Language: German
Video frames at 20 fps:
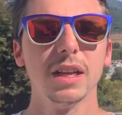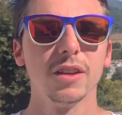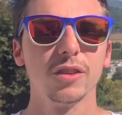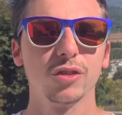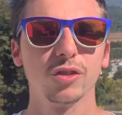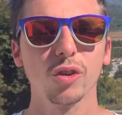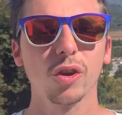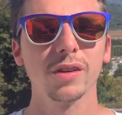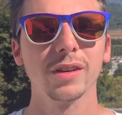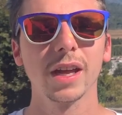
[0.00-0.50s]

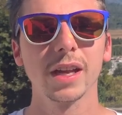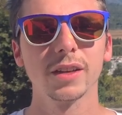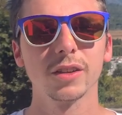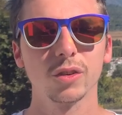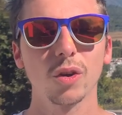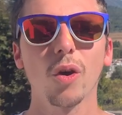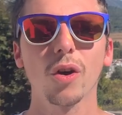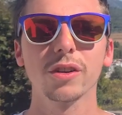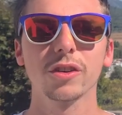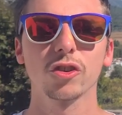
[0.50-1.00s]
sondern
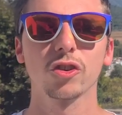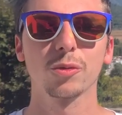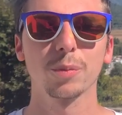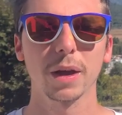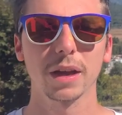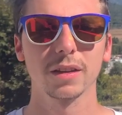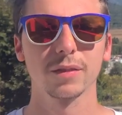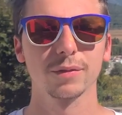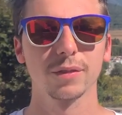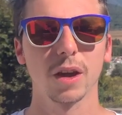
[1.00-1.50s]
dort
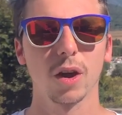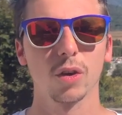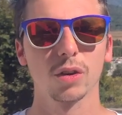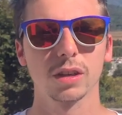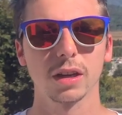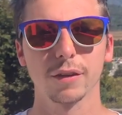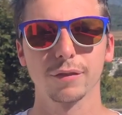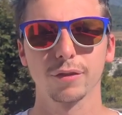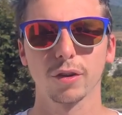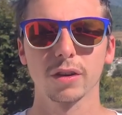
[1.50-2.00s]
sprechen wir auch
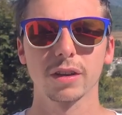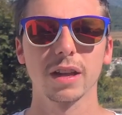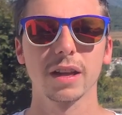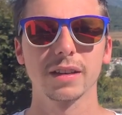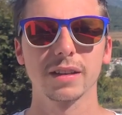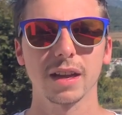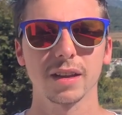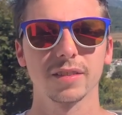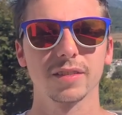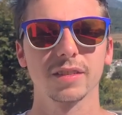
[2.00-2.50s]
davon, äh,
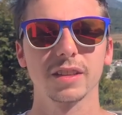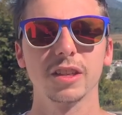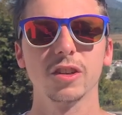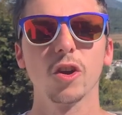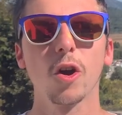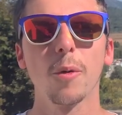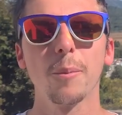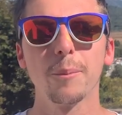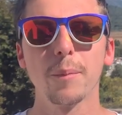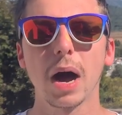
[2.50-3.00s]
dass die
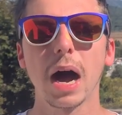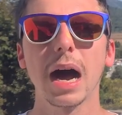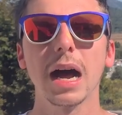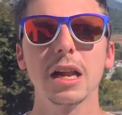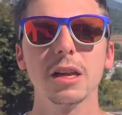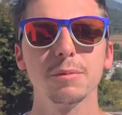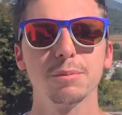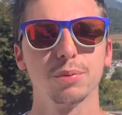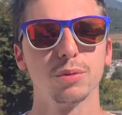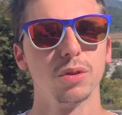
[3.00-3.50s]

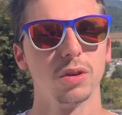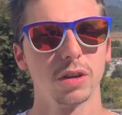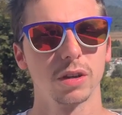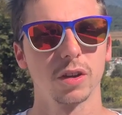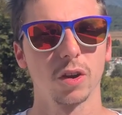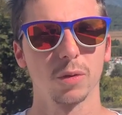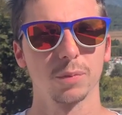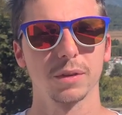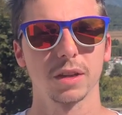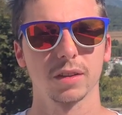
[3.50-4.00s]

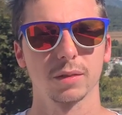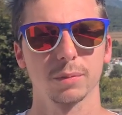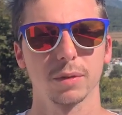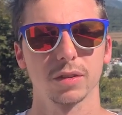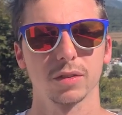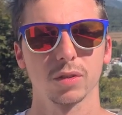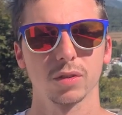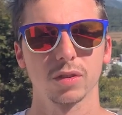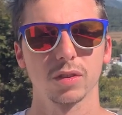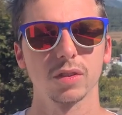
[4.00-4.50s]
Normalbürger, um das mal
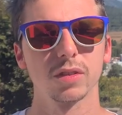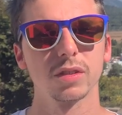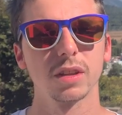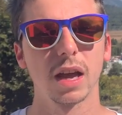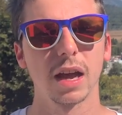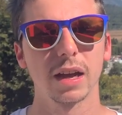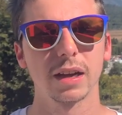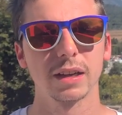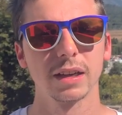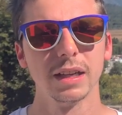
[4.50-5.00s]
so zu
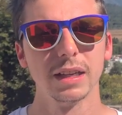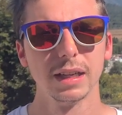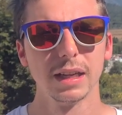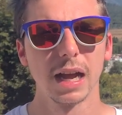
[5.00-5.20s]
sagen,